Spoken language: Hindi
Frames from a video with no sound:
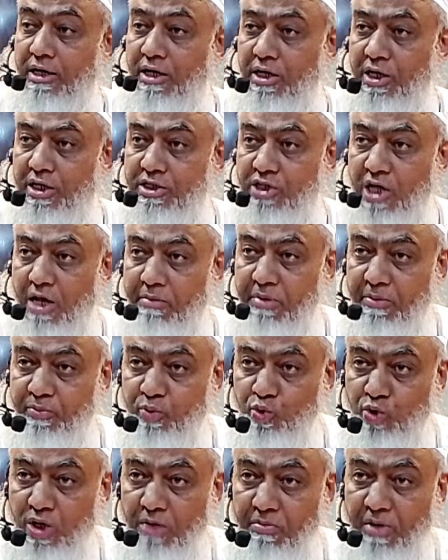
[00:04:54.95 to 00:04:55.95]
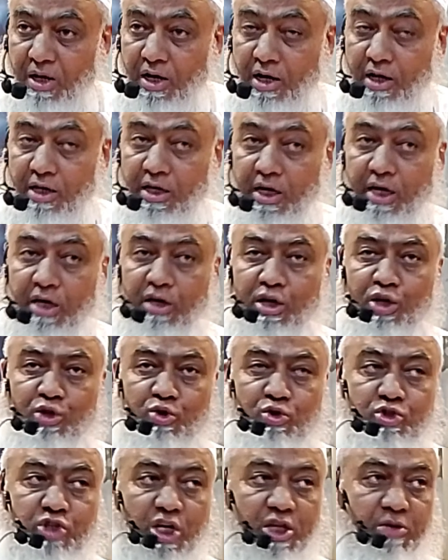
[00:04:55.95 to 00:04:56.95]
अल्लाह की रज़ा भी पूरी मिल
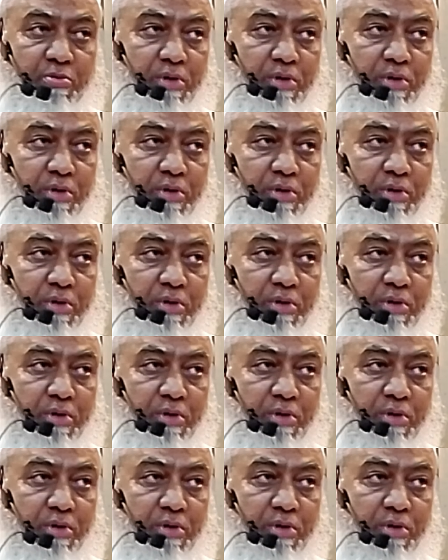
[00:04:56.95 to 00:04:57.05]
रही है